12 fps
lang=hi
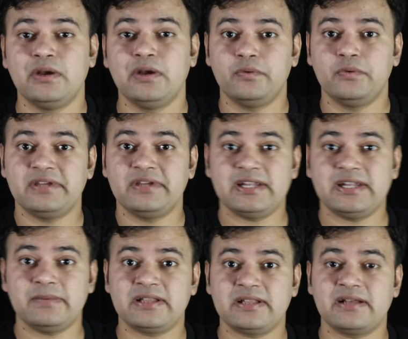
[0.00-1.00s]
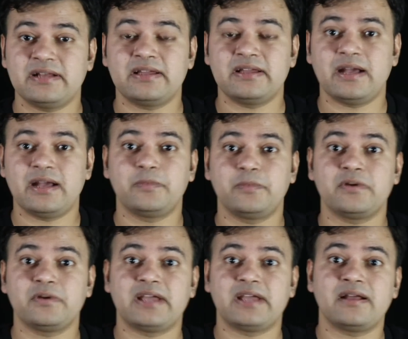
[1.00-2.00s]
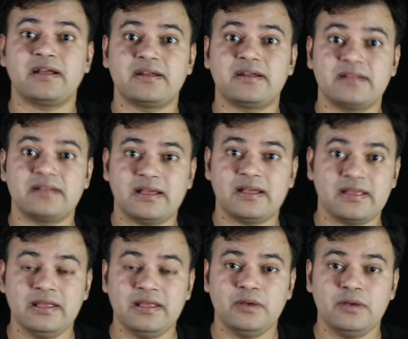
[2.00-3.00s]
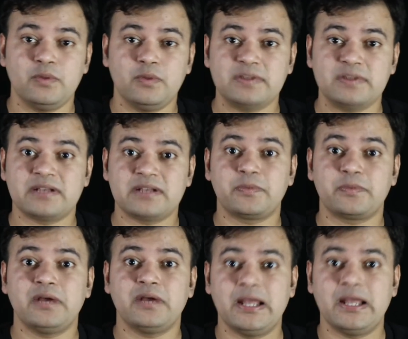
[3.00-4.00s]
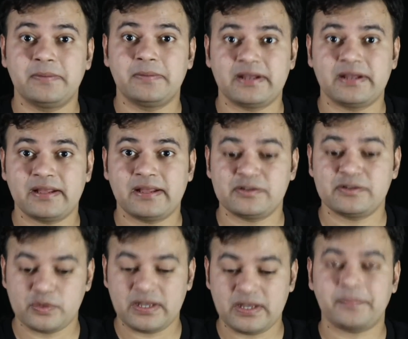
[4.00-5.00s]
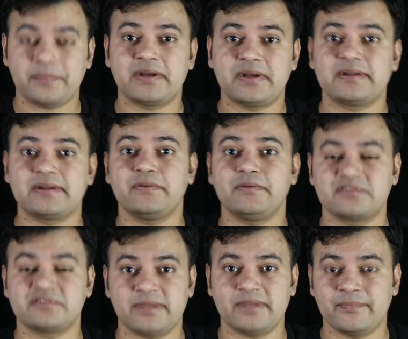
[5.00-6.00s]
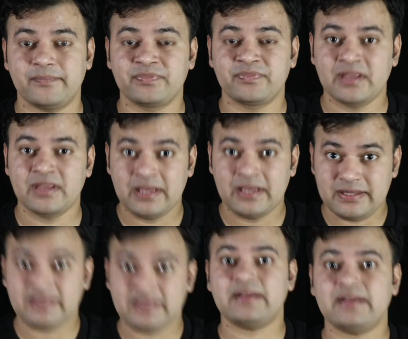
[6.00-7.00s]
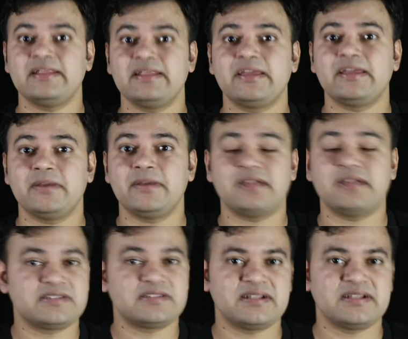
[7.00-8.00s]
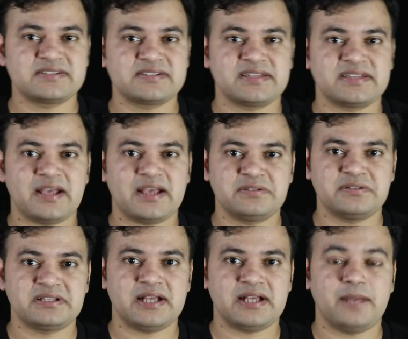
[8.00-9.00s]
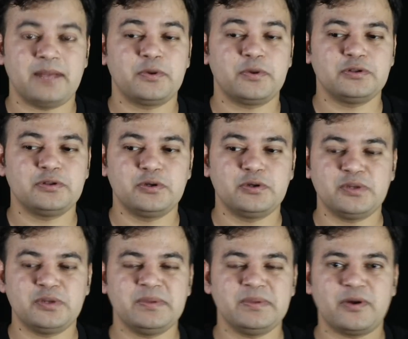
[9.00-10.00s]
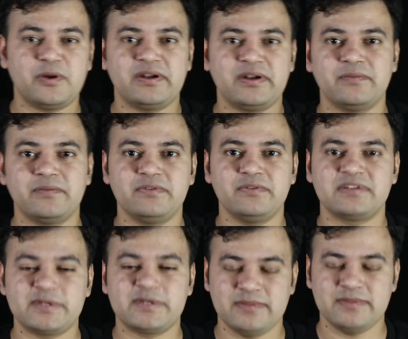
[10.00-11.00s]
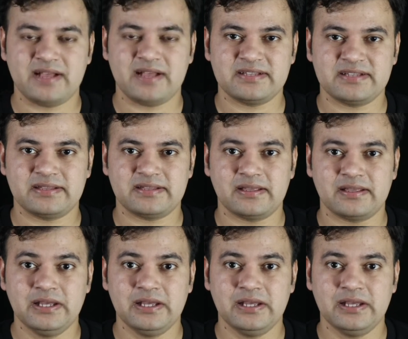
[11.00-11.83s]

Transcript: वो ये नहीं बताएगा कि आपको क्या करना है वो बस आपको हेल्प करेगा जो भी आप कर रहे हो उसमें ये करने के बाद अचानक से क्या हो जाता है आपको दोनों भी पॉइंट ऑफ व्यू समझ में आ जाते हैं